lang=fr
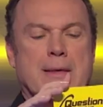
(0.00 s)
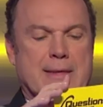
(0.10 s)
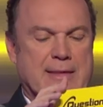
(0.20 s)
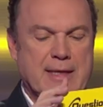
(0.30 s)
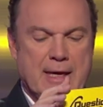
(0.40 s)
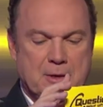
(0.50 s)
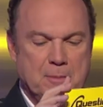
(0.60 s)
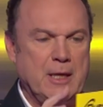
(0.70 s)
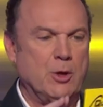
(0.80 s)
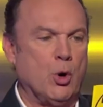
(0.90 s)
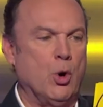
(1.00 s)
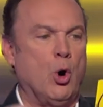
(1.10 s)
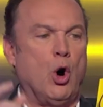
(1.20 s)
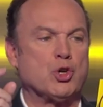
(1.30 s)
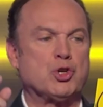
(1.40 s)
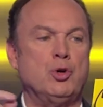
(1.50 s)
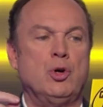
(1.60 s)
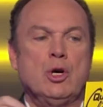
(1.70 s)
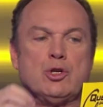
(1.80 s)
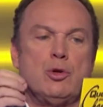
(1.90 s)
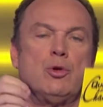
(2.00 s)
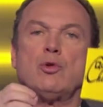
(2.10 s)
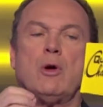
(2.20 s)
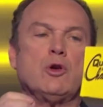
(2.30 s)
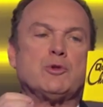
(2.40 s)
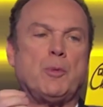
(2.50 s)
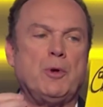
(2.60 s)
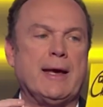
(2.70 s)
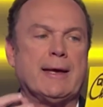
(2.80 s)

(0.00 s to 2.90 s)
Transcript: 5 000 euros en jeu, selon une croyance populaire,